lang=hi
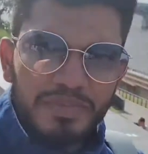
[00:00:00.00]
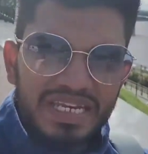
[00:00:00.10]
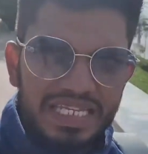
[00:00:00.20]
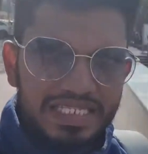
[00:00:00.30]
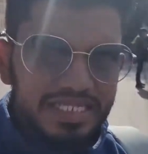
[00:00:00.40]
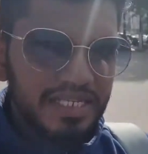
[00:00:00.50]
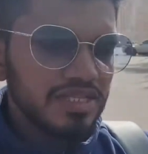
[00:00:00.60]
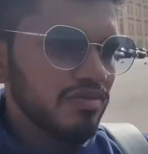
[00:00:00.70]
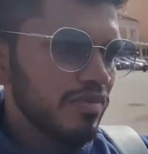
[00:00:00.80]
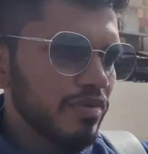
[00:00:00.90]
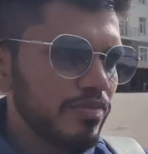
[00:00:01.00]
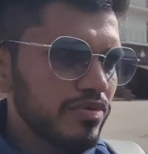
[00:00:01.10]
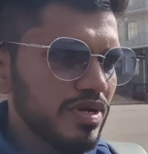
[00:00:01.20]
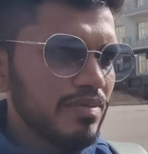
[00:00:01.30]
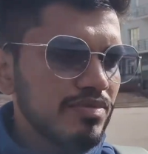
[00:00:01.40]
अभी नीचे जाता हूँ आपको
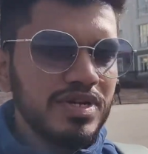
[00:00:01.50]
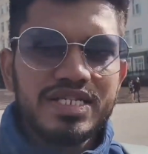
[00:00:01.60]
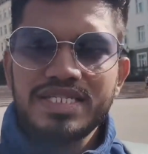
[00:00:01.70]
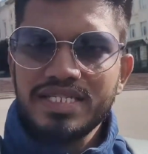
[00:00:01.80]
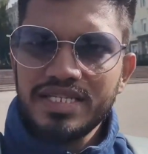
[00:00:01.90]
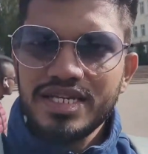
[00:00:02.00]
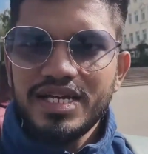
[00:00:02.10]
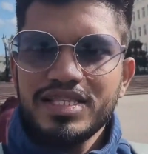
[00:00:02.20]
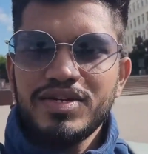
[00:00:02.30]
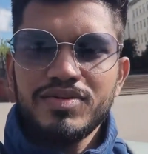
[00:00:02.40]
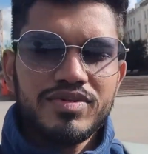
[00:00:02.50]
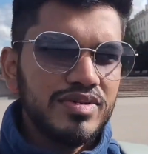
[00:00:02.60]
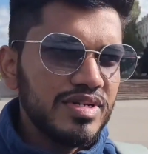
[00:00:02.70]
पूरा का पूरा अच्छे से दिखाता हूँ